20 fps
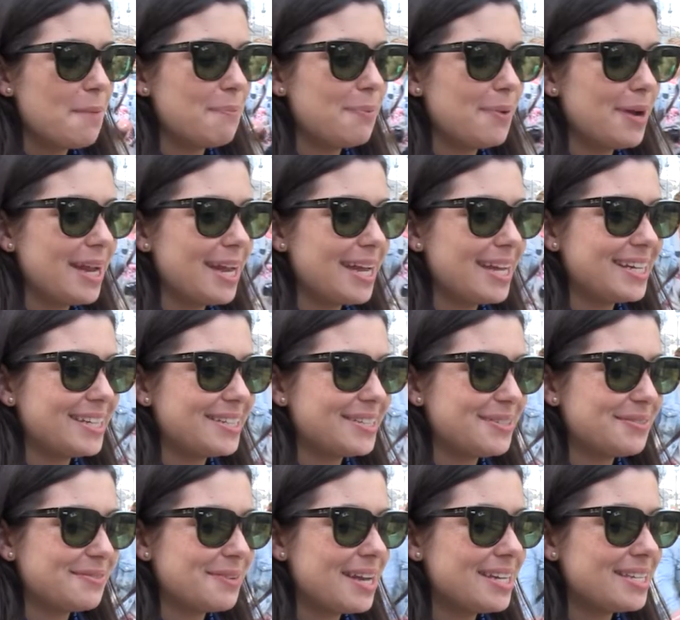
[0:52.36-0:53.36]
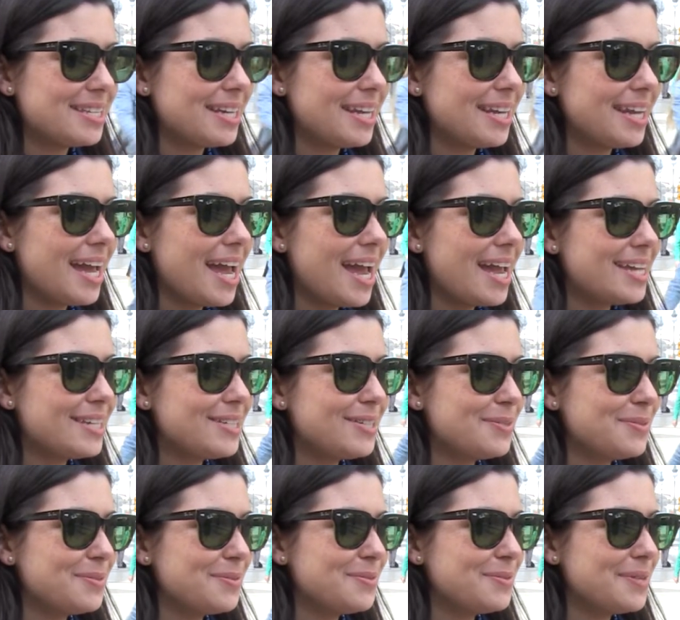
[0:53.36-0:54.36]
Pues una estrella
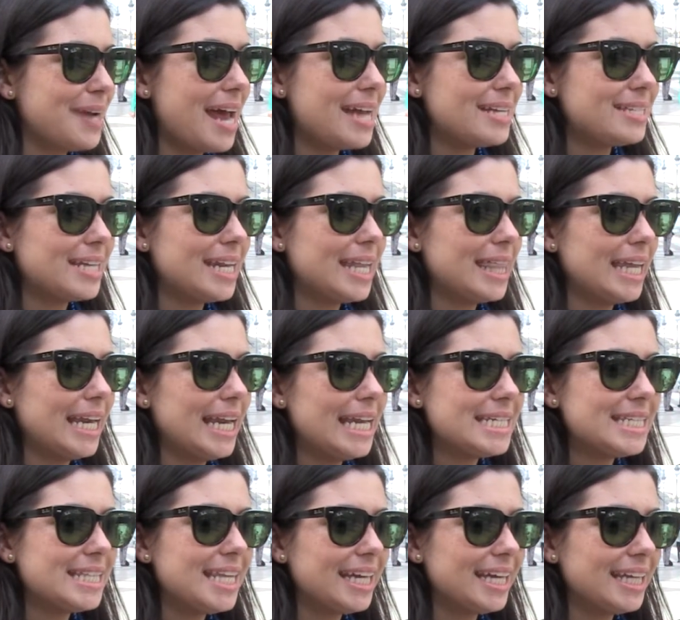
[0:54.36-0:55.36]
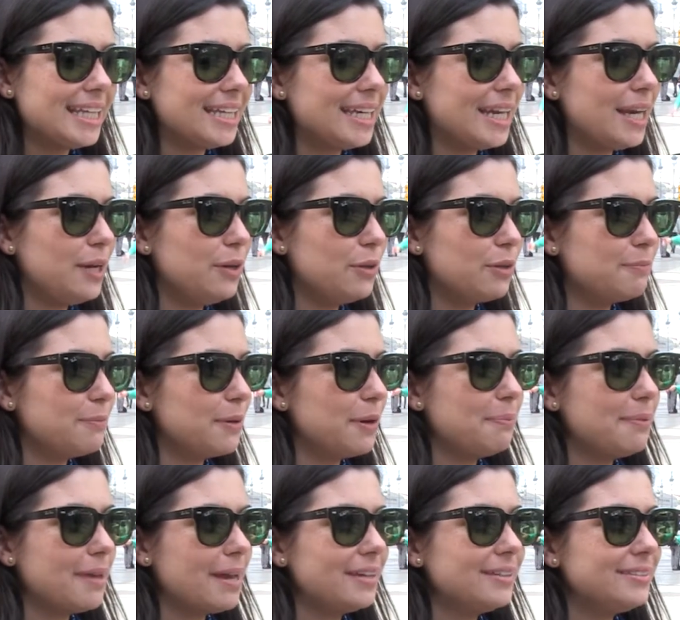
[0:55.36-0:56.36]
es un astro celeste que tiene luz
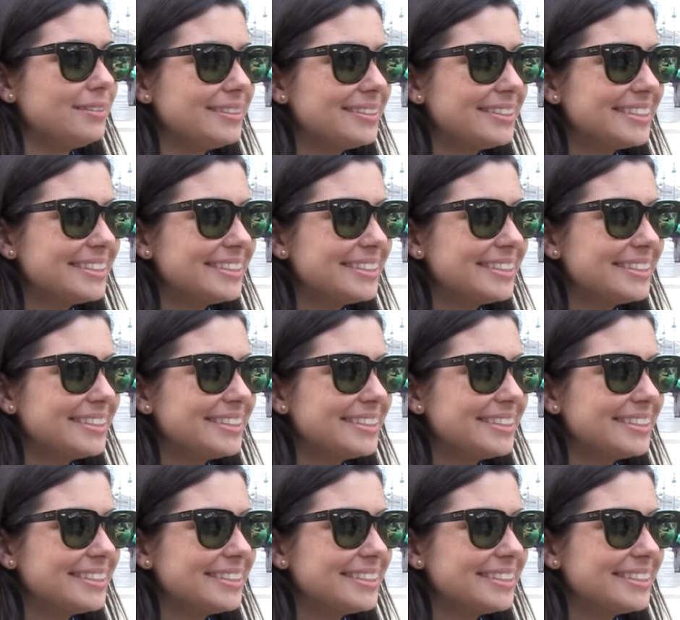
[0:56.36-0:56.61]
propia, ¿no?